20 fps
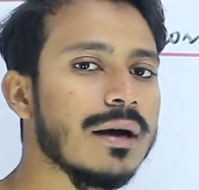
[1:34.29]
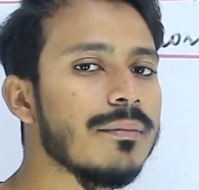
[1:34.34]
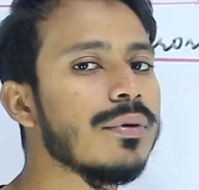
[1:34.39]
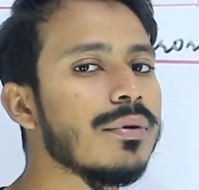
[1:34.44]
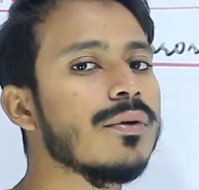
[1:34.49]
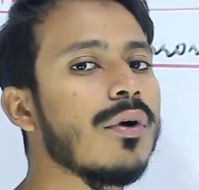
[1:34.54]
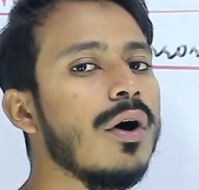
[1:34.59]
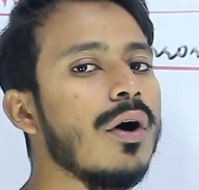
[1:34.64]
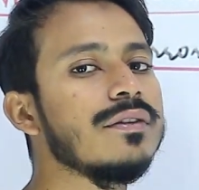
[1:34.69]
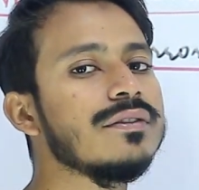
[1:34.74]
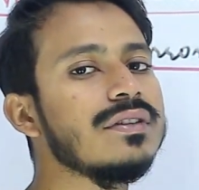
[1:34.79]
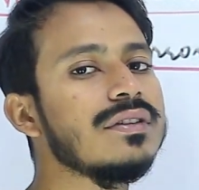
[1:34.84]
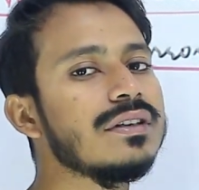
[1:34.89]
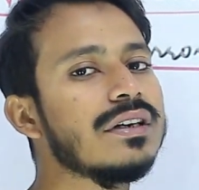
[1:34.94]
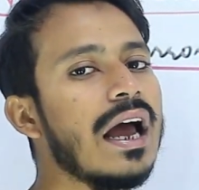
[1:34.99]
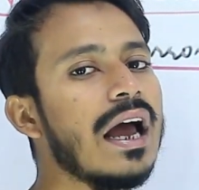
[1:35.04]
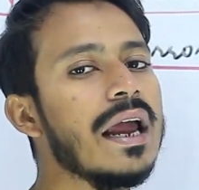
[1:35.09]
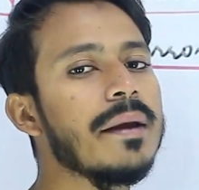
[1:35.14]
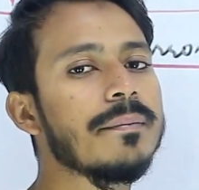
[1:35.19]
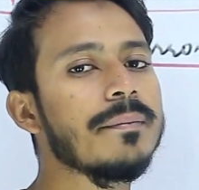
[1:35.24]
कब कौन सी
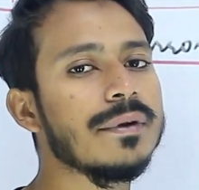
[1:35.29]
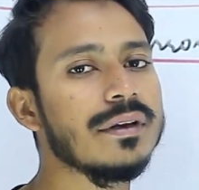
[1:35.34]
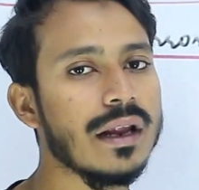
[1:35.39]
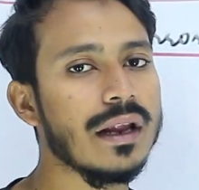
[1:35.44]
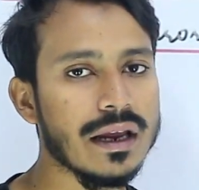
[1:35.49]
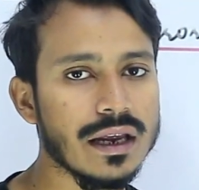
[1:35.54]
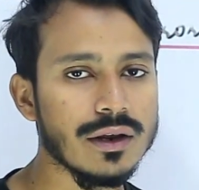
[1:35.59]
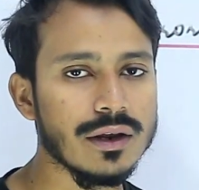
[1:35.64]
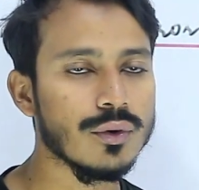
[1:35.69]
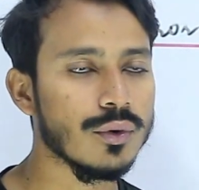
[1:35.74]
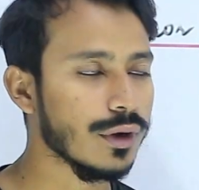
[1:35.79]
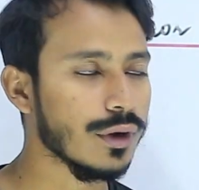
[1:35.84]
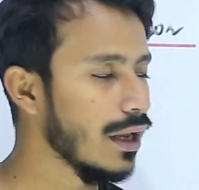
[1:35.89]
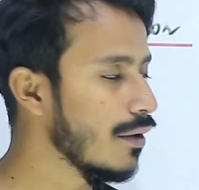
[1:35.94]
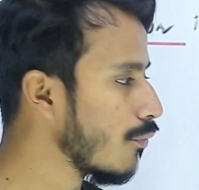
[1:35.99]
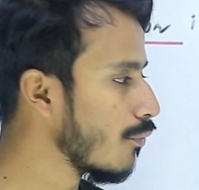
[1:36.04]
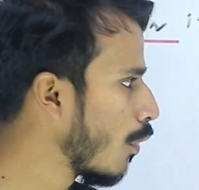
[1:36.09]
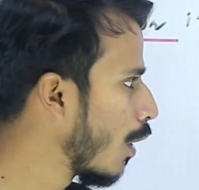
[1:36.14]
टाइप नहीं होगी